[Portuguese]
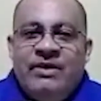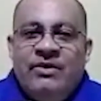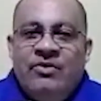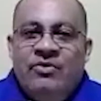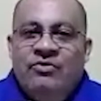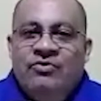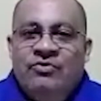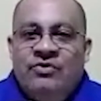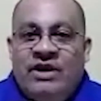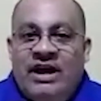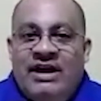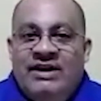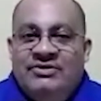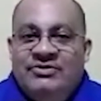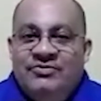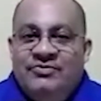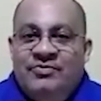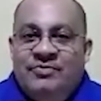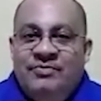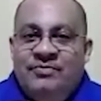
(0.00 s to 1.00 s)
ou no
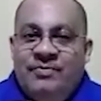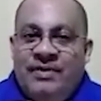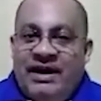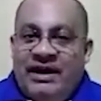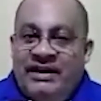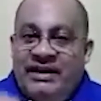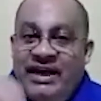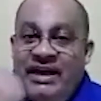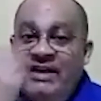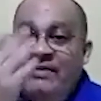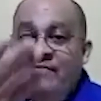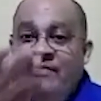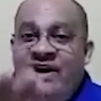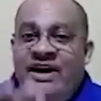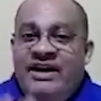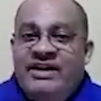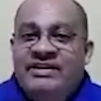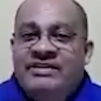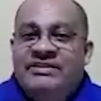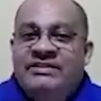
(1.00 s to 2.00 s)
caso, para quem
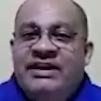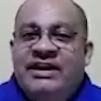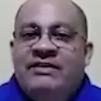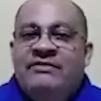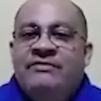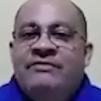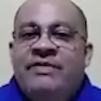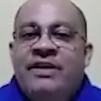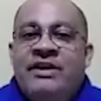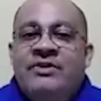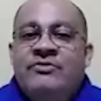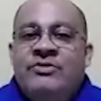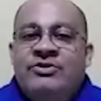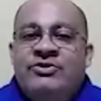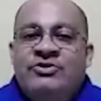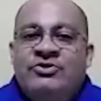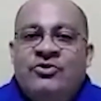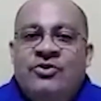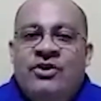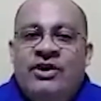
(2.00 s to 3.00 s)
vai estar vendo a
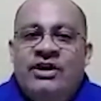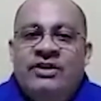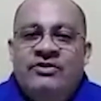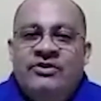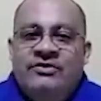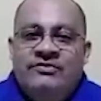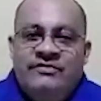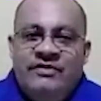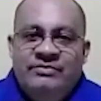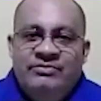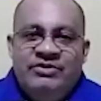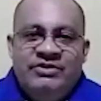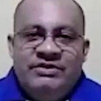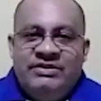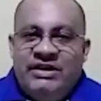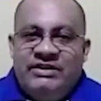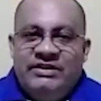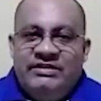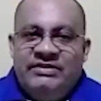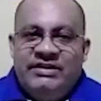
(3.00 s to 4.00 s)
história que nós vamos
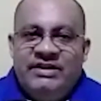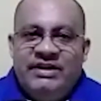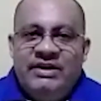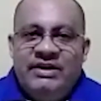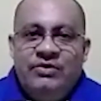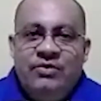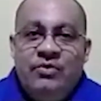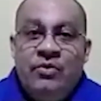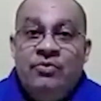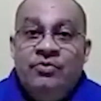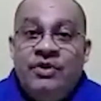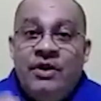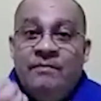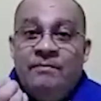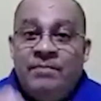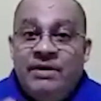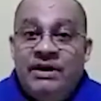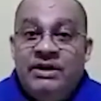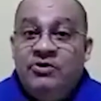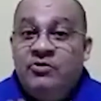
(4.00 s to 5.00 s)
estar desenhando, ou
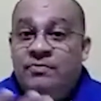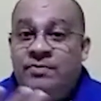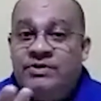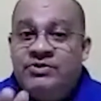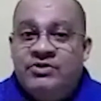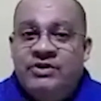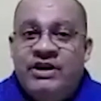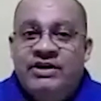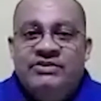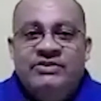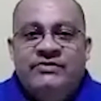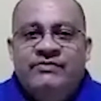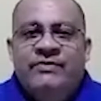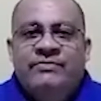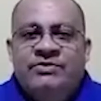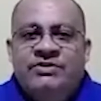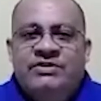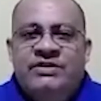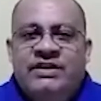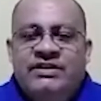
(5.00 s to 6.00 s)
contemplando o personagem que
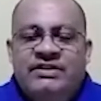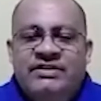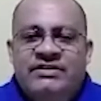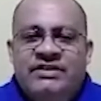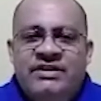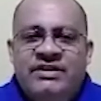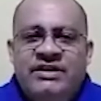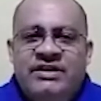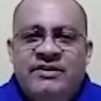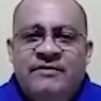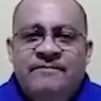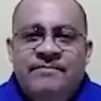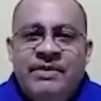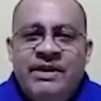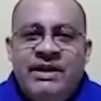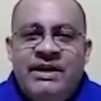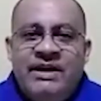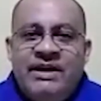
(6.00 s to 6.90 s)
vamos estar desenhando,